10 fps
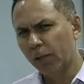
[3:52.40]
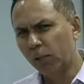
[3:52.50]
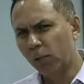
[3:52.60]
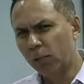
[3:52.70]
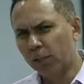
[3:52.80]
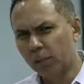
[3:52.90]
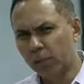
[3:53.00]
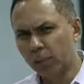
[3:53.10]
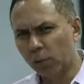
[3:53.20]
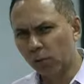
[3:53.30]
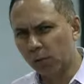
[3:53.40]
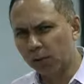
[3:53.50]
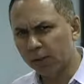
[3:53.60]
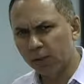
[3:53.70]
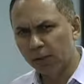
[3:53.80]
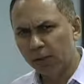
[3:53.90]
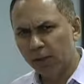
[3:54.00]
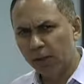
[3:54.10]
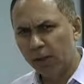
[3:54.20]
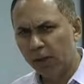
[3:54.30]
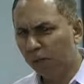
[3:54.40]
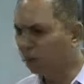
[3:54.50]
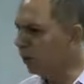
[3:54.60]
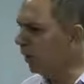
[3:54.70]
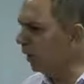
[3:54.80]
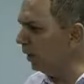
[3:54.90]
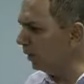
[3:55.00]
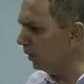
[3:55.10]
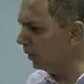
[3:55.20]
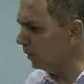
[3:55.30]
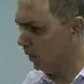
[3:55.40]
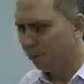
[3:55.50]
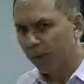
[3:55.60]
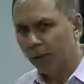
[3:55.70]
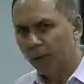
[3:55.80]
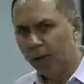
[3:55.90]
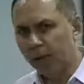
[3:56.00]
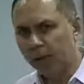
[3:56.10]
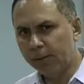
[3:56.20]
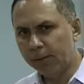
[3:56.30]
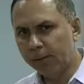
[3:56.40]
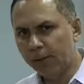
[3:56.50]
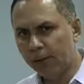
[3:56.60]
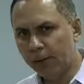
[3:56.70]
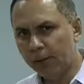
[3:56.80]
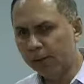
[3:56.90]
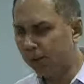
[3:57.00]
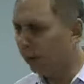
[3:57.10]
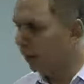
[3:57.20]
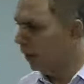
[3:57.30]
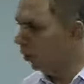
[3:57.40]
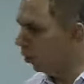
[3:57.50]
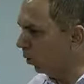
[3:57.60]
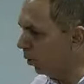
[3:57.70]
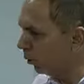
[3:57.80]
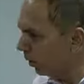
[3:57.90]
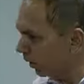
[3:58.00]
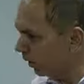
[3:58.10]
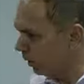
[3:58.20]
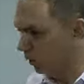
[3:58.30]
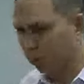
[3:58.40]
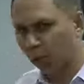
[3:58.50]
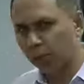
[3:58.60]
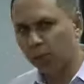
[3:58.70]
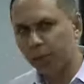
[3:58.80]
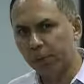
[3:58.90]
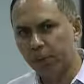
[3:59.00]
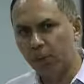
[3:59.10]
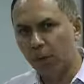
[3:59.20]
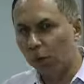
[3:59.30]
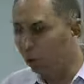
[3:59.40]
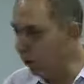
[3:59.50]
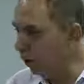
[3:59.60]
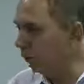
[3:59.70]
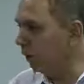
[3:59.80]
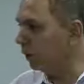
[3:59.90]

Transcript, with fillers: muitas pessoas é, com crises existenciais e como eu disse, volto a repetir, é um livro